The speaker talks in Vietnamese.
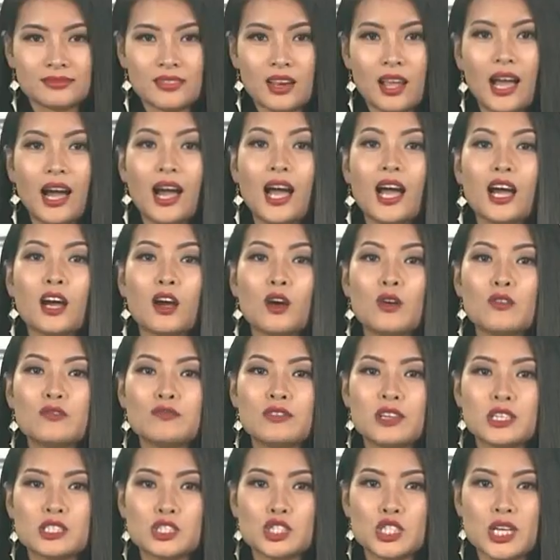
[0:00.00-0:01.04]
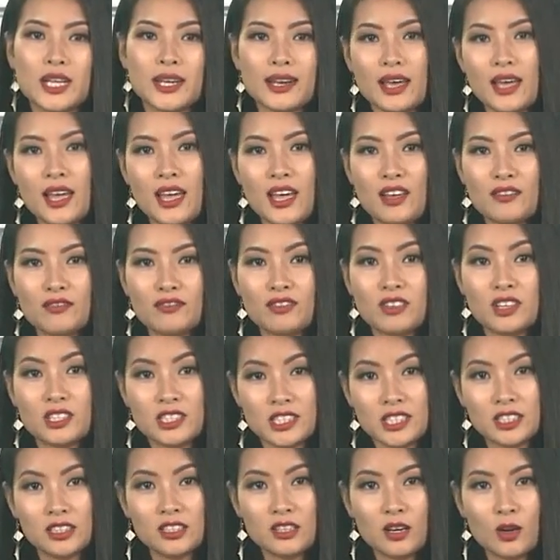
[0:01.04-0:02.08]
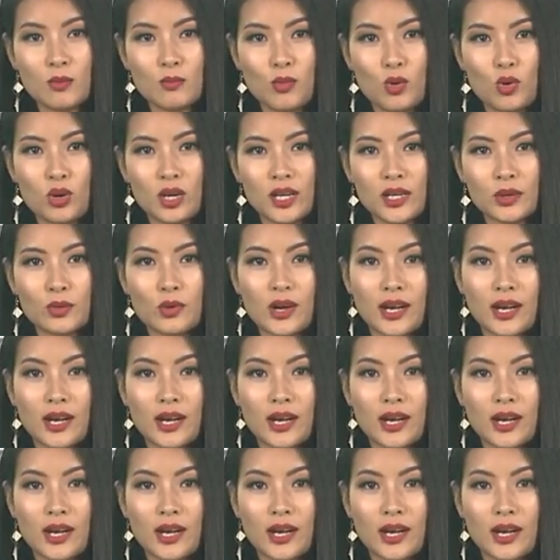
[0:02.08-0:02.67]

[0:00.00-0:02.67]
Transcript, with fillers: Hãng hàng không Vietjet Air vừa chính thức công bố kết